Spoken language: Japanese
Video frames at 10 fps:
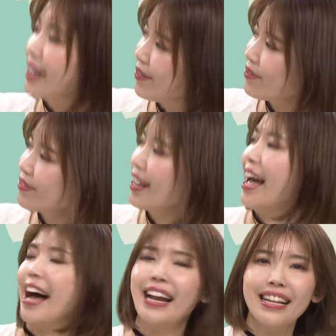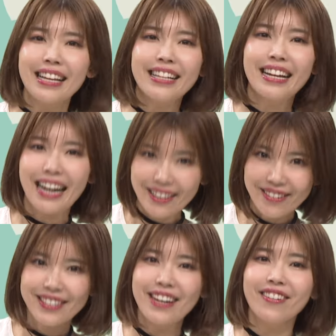ダン、新たな可
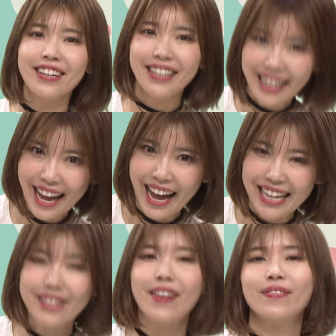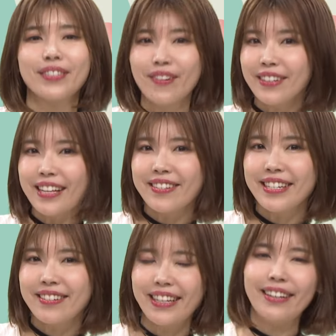能性を開け、はちばん
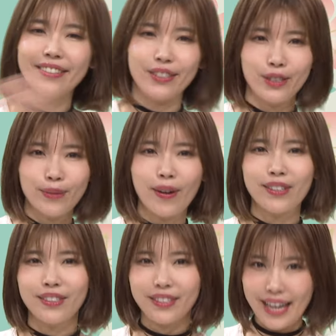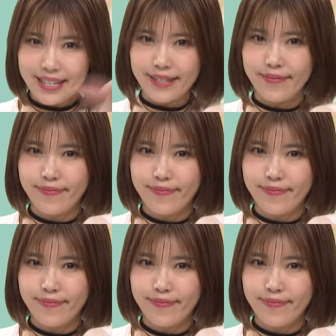ソーダズリングに注目で